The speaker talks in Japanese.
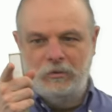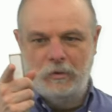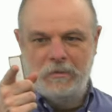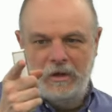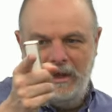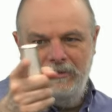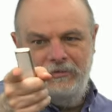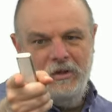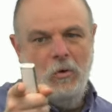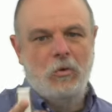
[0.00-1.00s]
例えば
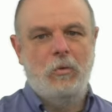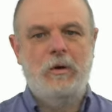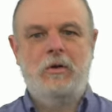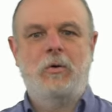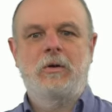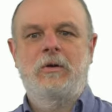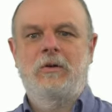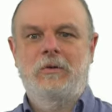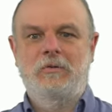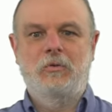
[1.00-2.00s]
z 方向はこ
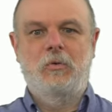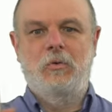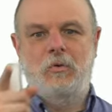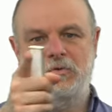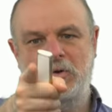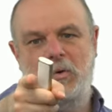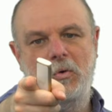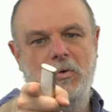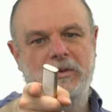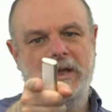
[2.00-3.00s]
れとこっちの方
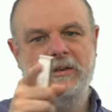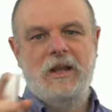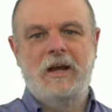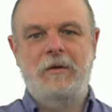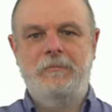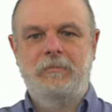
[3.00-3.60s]
向だったら